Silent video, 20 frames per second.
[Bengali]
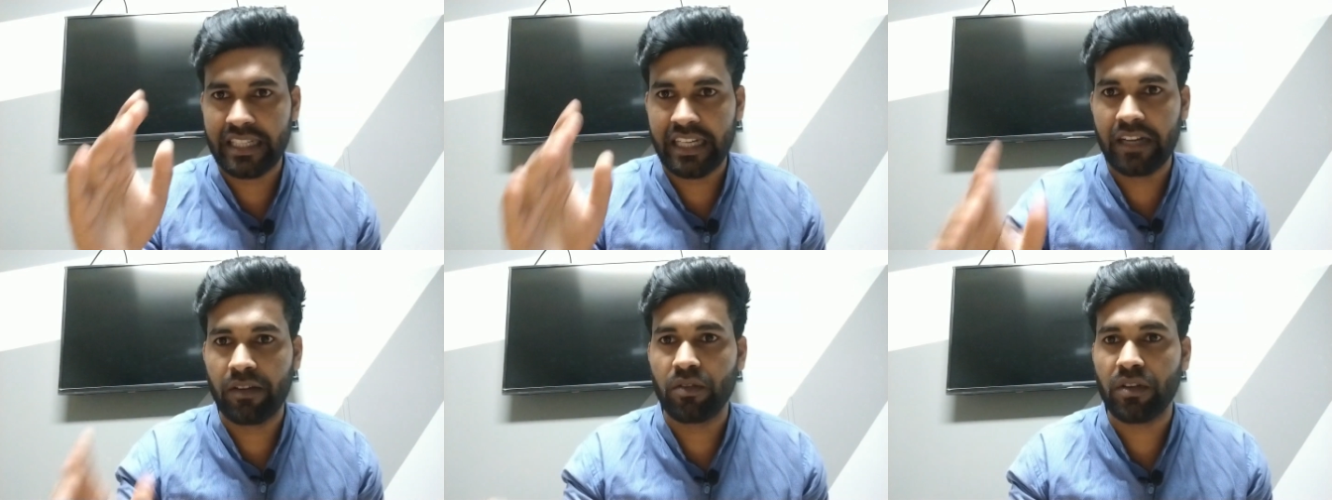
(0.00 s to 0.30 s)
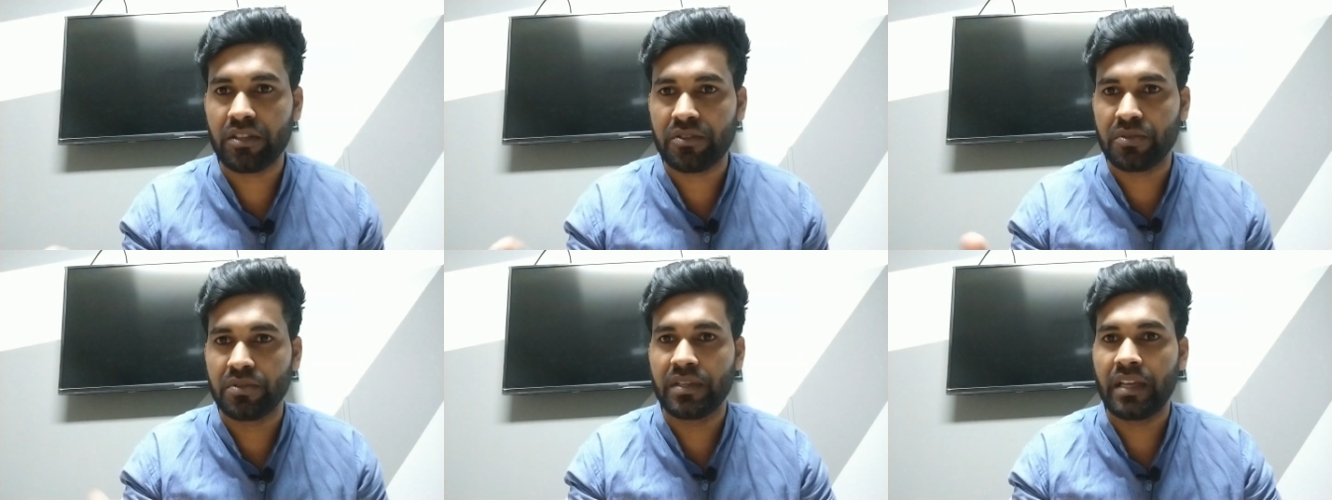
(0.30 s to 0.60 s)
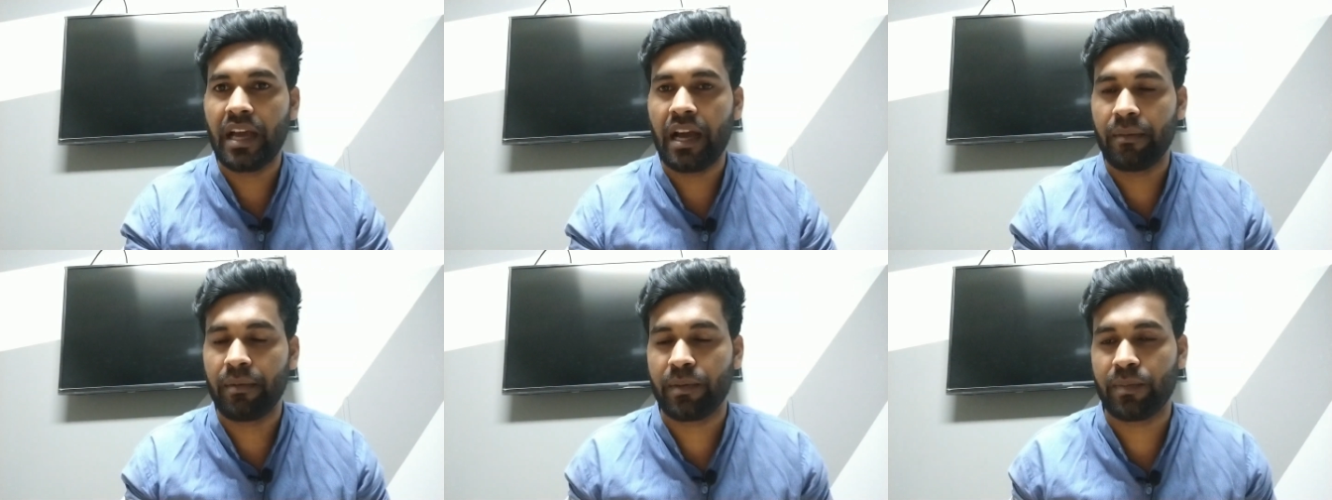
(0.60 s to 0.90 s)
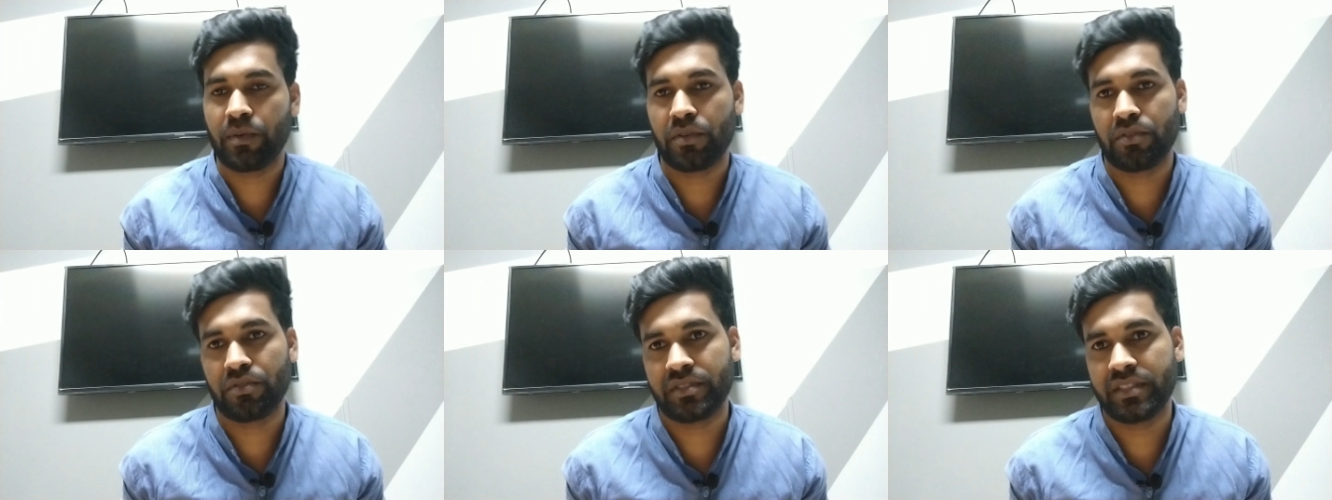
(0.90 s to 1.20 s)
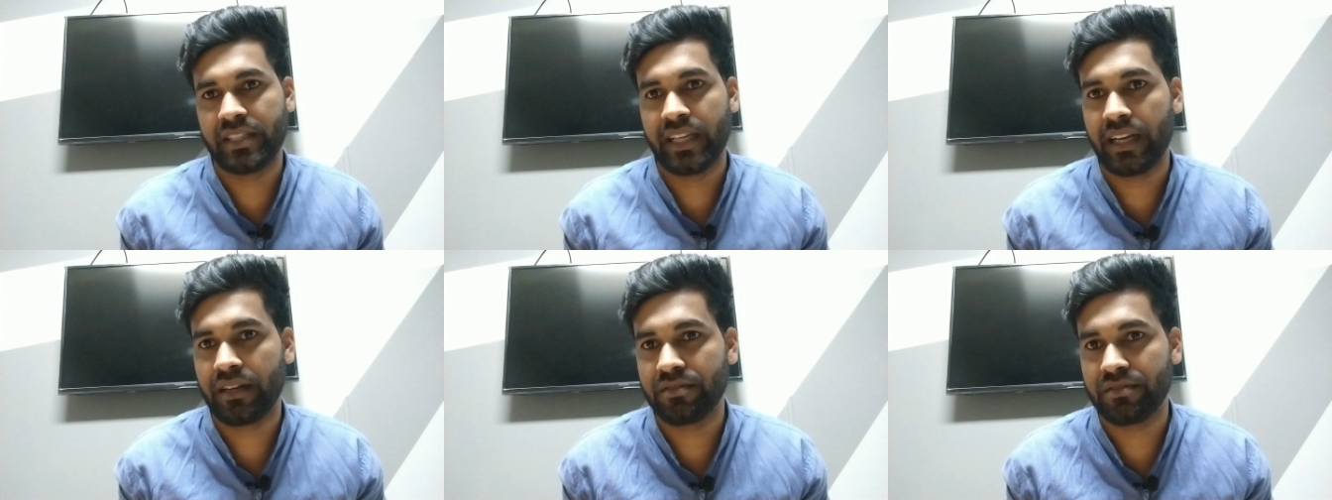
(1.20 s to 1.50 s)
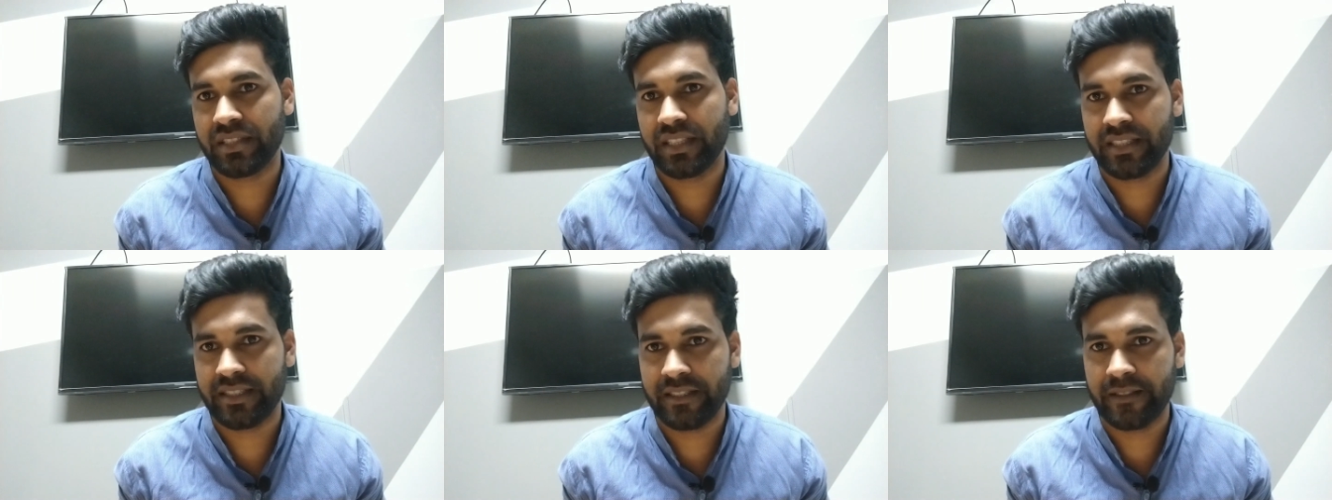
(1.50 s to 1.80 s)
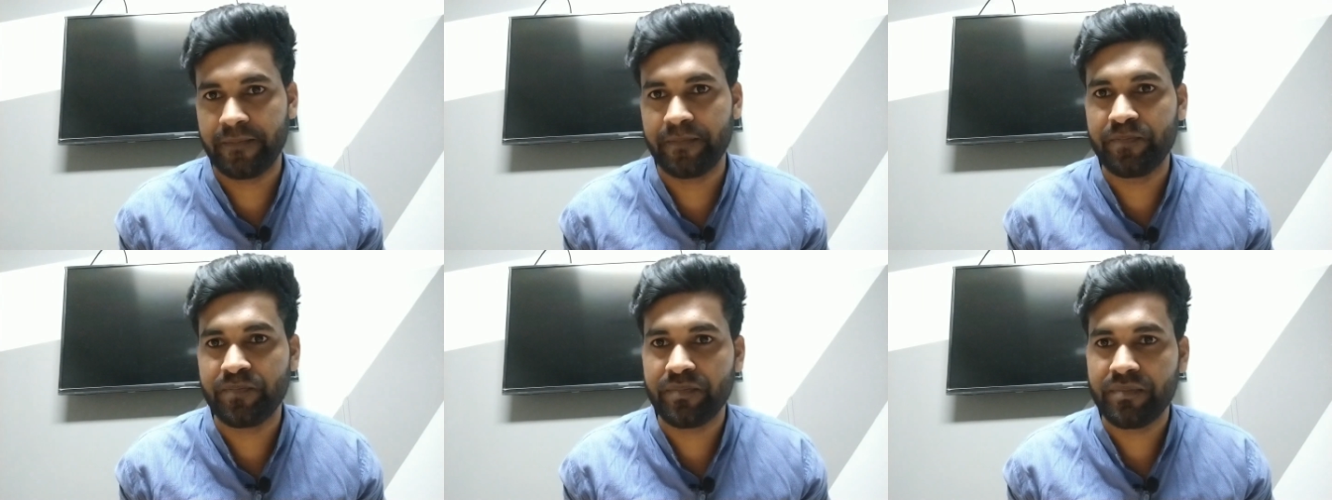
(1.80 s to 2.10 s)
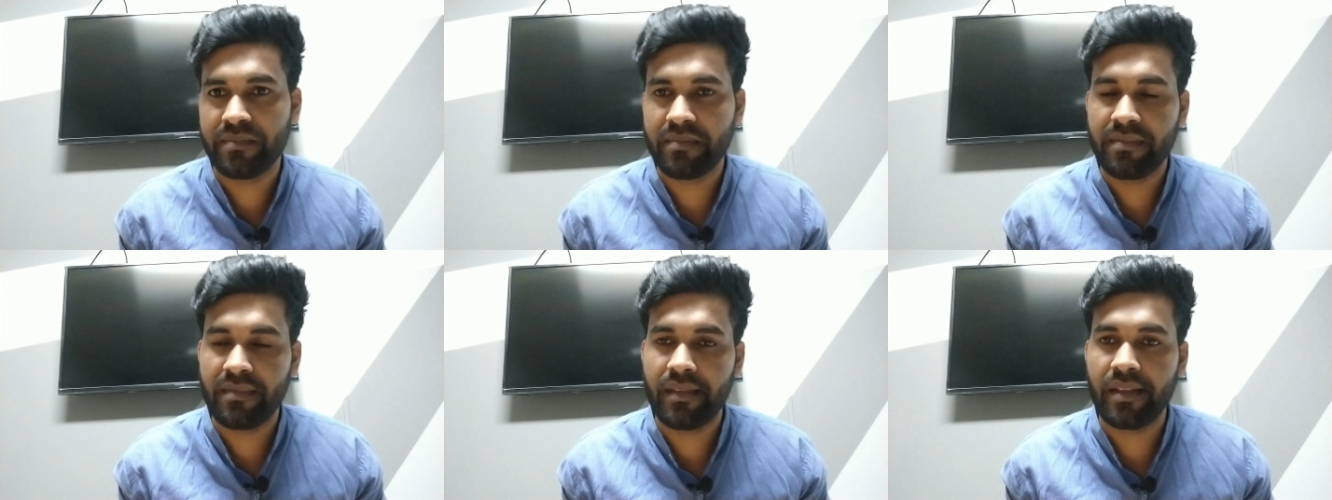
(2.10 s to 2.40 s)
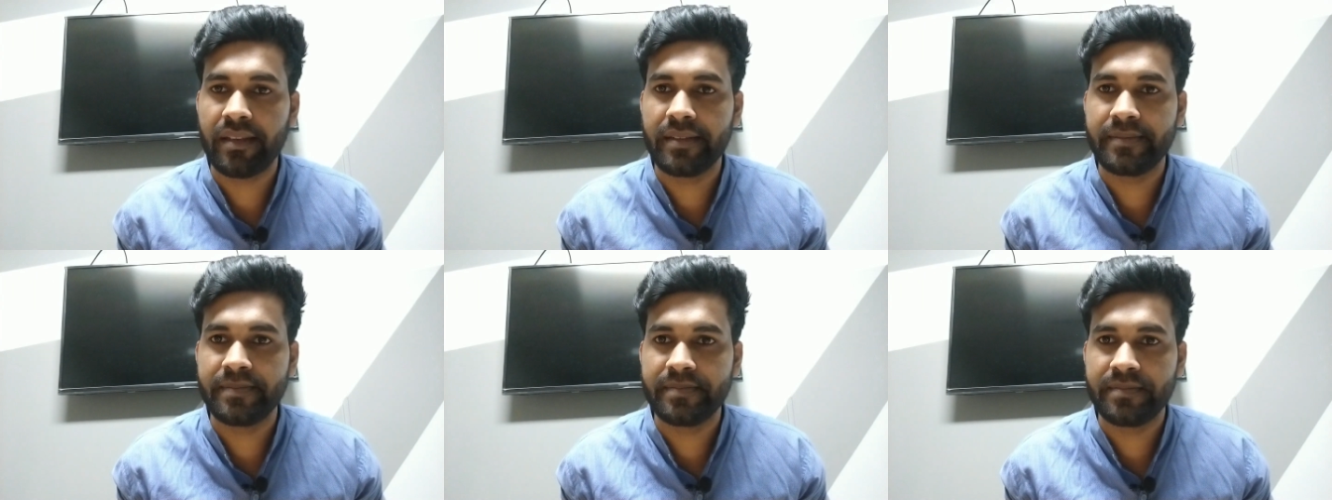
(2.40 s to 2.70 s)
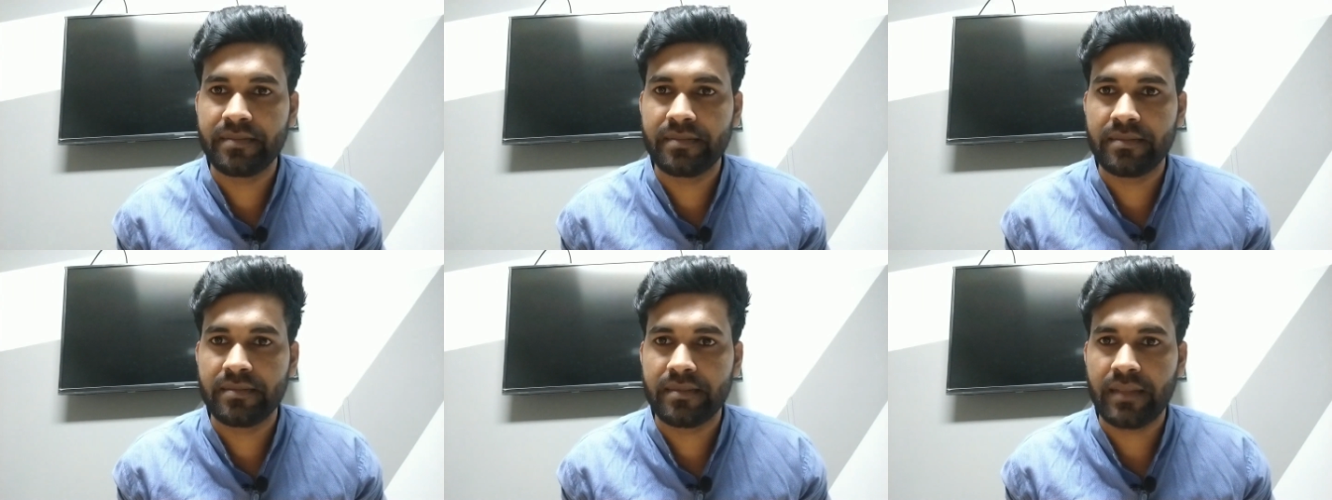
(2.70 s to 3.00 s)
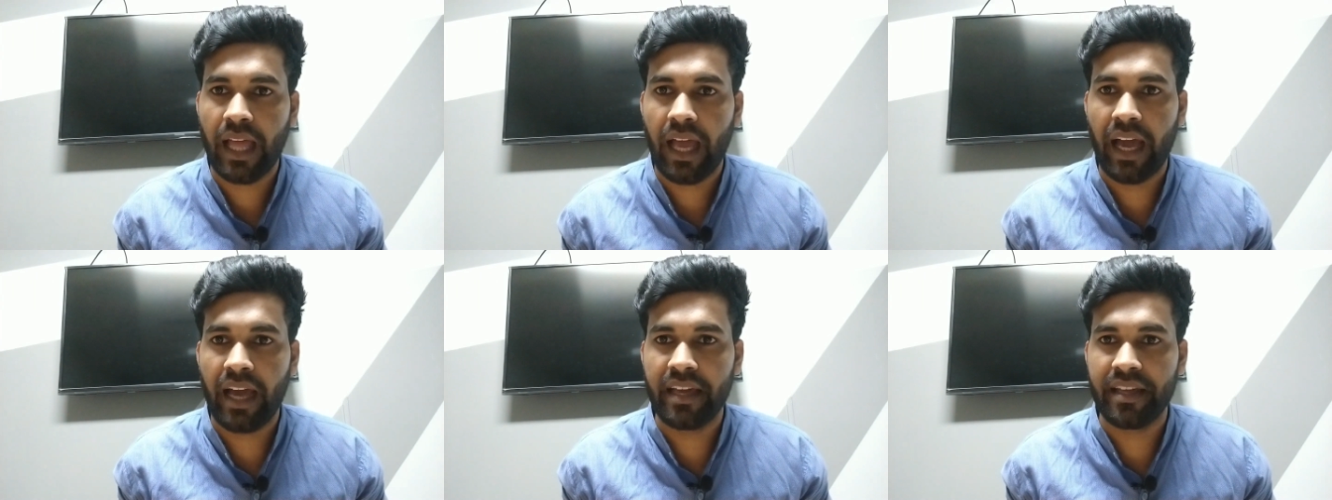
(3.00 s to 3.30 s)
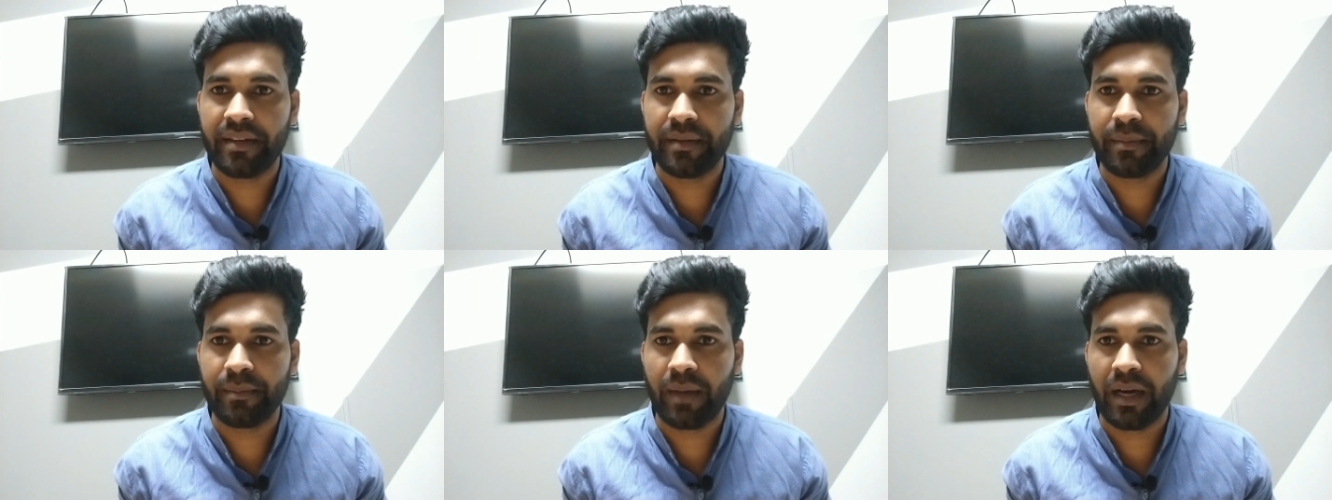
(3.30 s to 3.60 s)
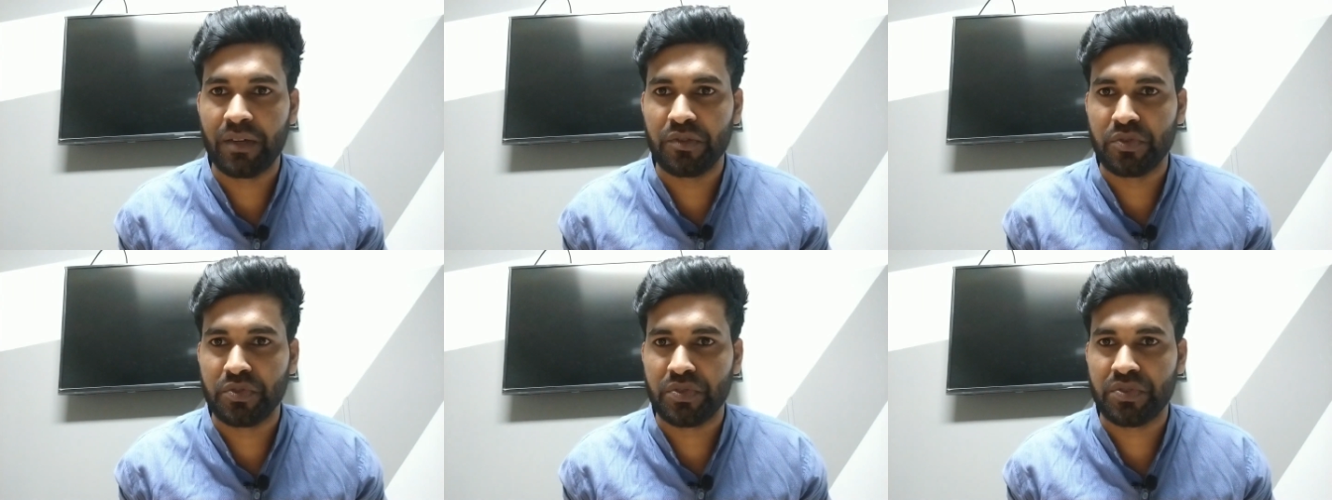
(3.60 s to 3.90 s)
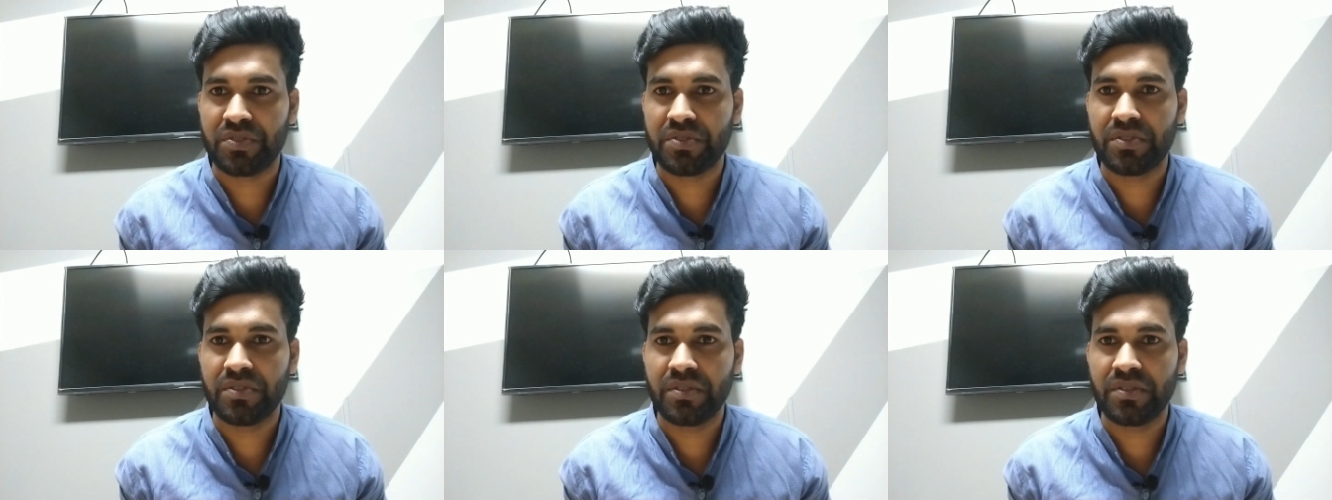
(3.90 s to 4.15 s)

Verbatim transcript: এগুলো থুইয়া আবার পরকিয়া করতেছে হায় রে মানুষ